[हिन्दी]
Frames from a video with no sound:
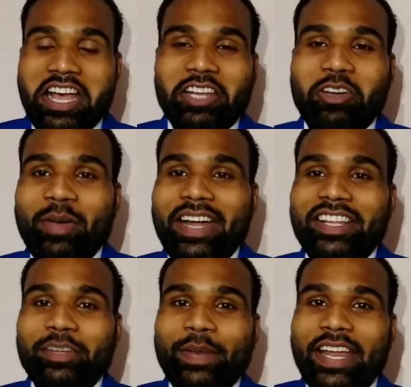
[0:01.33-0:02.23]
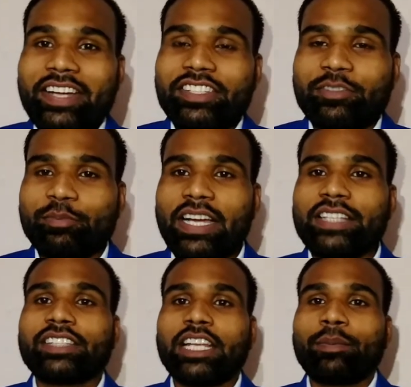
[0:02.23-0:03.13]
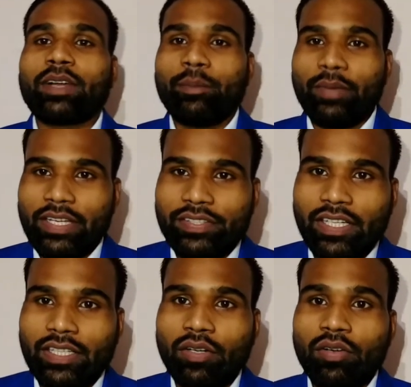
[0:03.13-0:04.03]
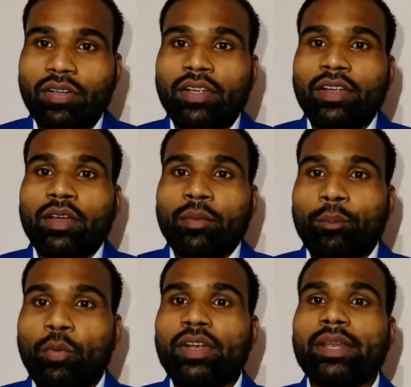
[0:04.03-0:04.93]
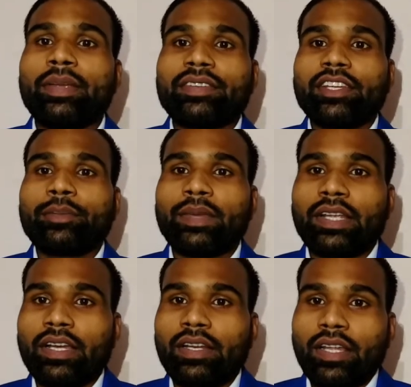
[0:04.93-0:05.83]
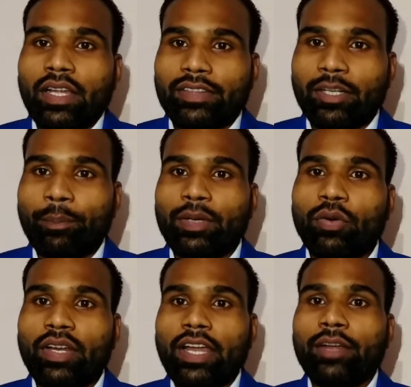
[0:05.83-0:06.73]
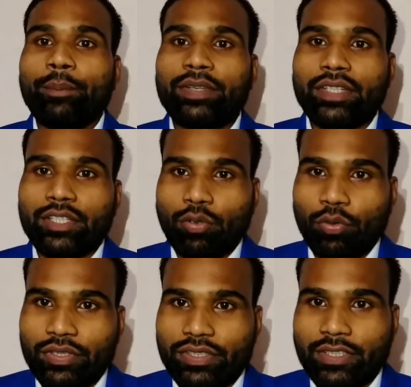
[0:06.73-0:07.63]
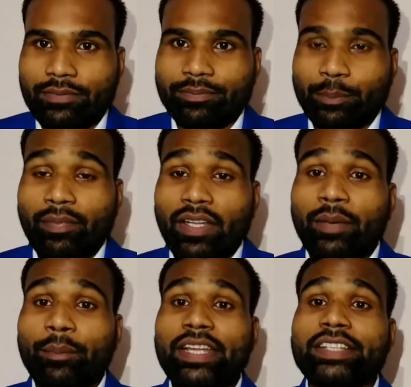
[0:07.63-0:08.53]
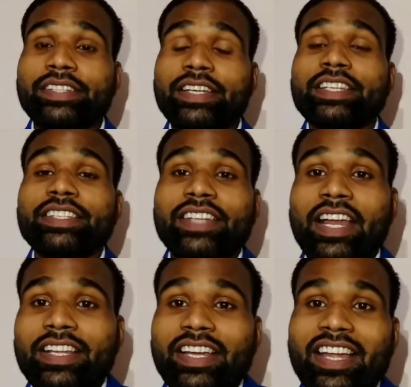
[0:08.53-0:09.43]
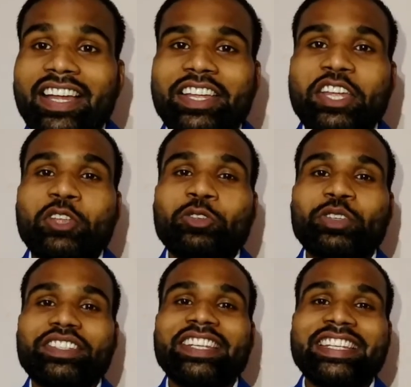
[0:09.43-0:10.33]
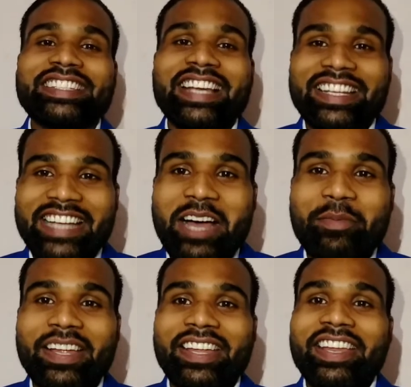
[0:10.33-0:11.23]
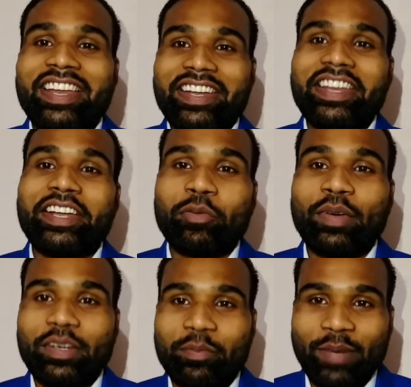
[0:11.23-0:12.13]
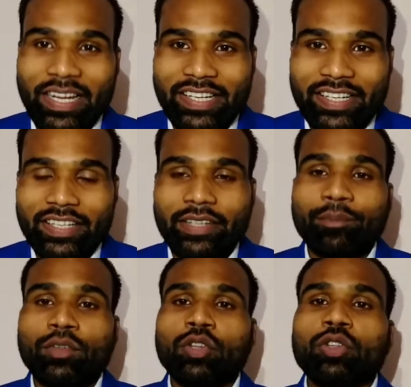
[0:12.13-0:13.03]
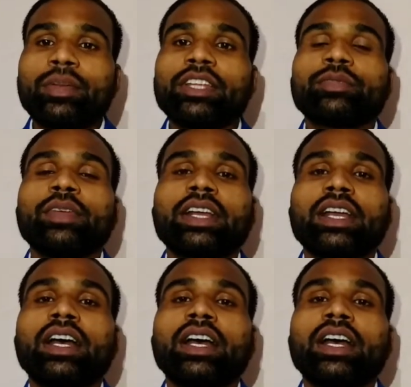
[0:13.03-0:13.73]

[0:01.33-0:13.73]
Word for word: हेलो माय डियर फ्रेंड्स माई सेल्फ कमलेश यादव मोटिवेशनल स्पीकर इंटरप्रेन्योर एंड बिजनेस कोच हमने एक सीरीज स्टार्ट करा है जो सीरीज का नाम है नेटवर्क मार्केटिंग तो हमने इसमें एक